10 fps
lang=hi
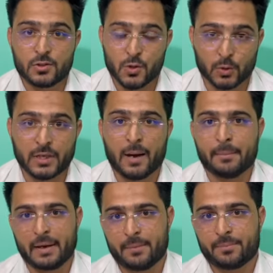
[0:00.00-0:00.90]
डोडा
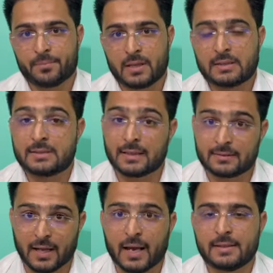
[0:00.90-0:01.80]
में
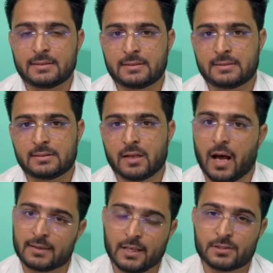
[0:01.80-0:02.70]
27
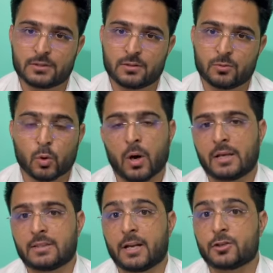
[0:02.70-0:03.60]
अगस्त
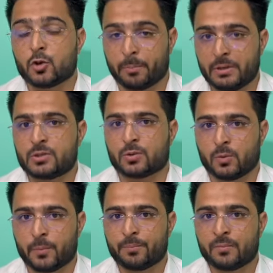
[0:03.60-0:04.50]
2024 को